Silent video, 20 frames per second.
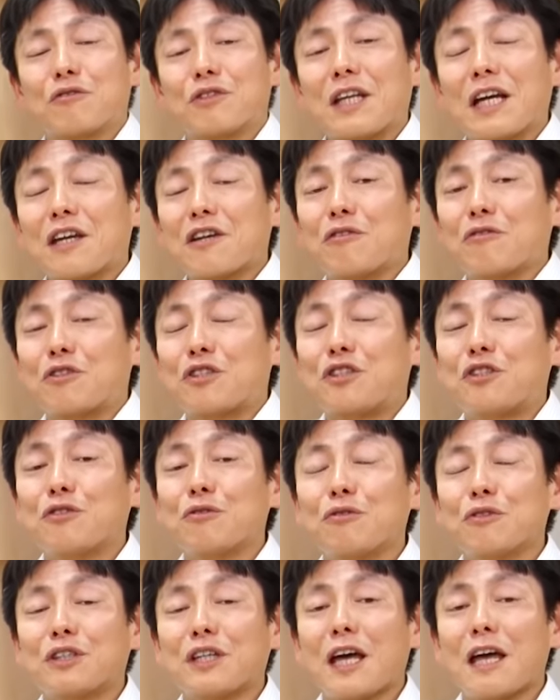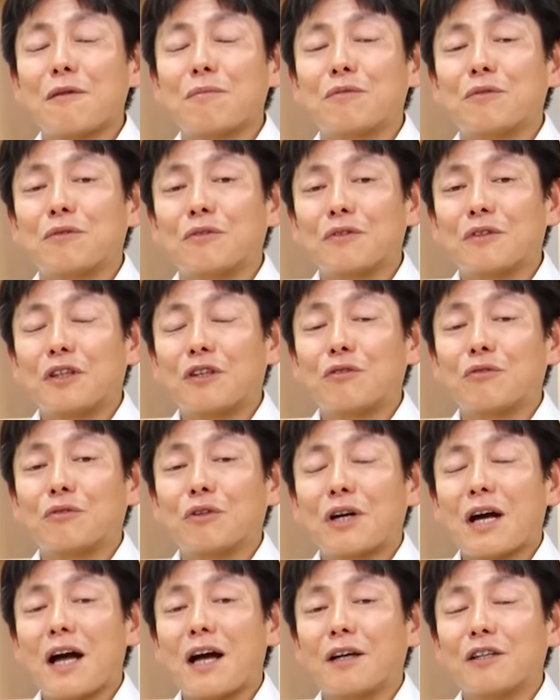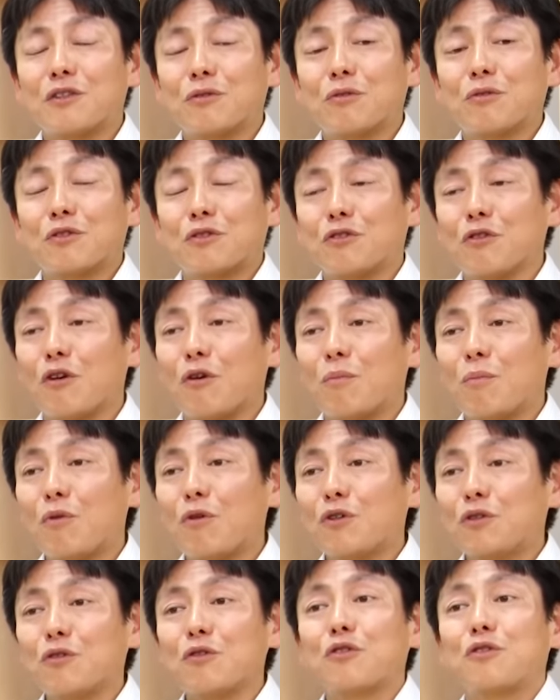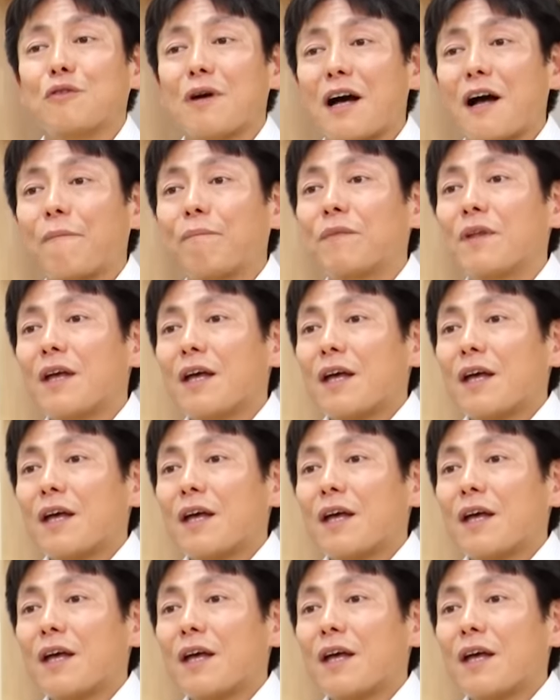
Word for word: さっきの市場細分っていうのが一つと、もう一つは